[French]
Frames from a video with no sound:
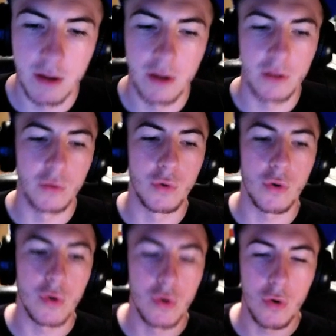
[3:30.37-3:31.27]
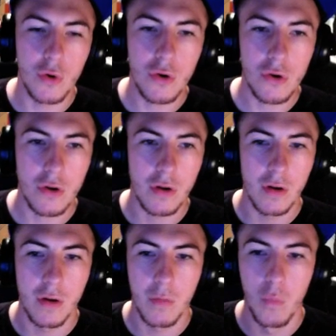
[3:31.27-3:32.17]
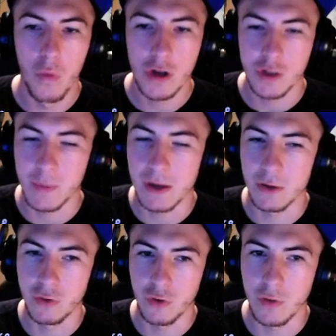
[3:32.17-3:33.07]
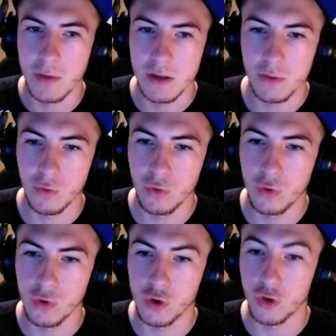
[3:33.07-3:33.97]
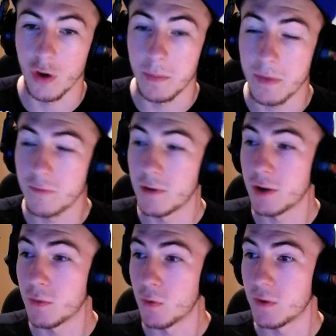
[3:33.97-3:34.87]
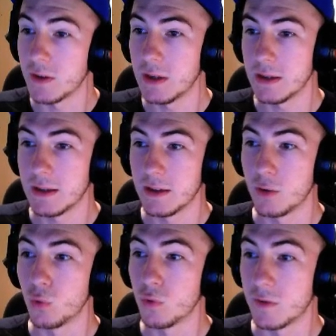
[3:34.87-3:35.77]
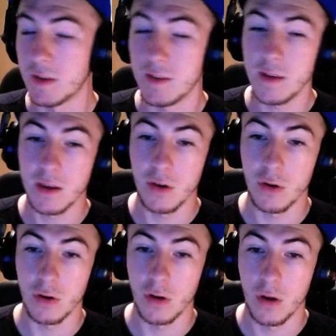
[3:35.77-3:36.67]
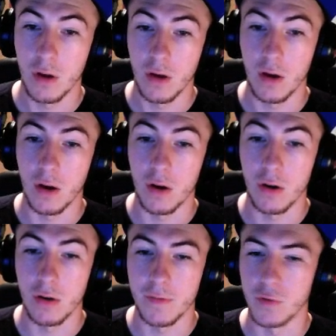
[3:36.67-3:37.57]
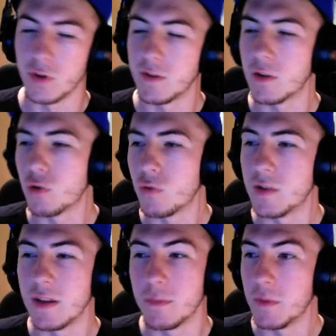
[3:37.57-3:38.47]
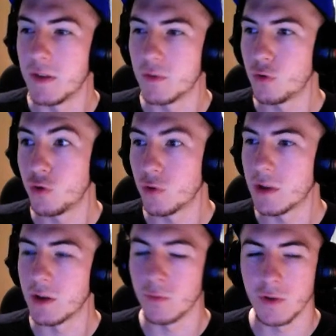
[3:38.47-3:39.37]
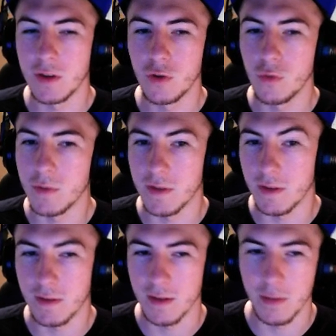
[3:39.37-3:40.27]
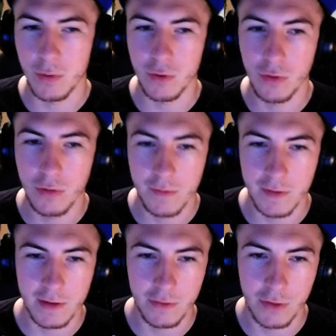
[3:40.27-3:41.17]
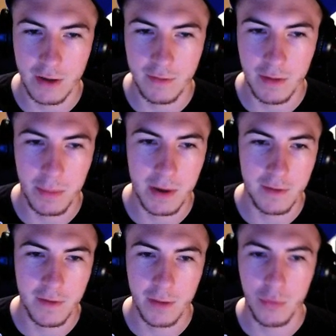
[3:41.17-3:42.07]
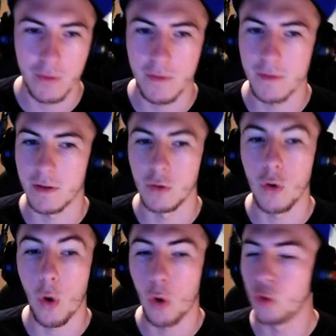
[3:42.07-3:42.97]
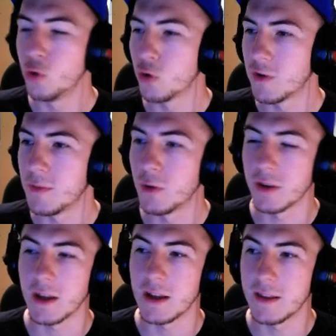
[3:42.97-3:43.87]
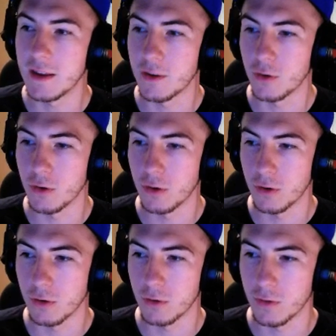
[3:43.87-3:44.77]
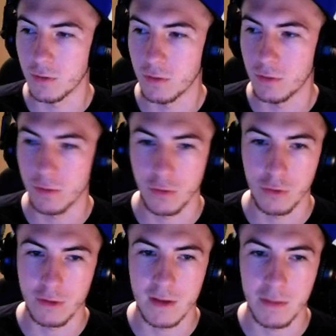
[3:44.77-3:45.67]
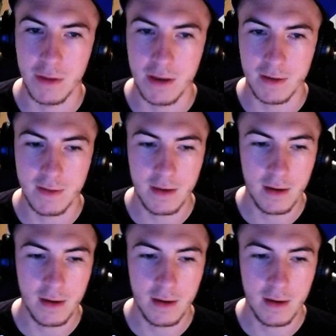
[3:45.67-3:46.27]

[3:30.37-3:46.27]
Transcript: Donc en gros, moi je pars une semaine, donc du coup je saurais pas vous les commenter. Donc on s'est dit que euh, Enfin, on essaie de trouver des, solutions, de les commenter et tout, mais c'est n'importe quoi. Enfin, on n'arriverait pas à le faire pour avoir une aussi bonne qualité que, ce, que de cette manière-ci.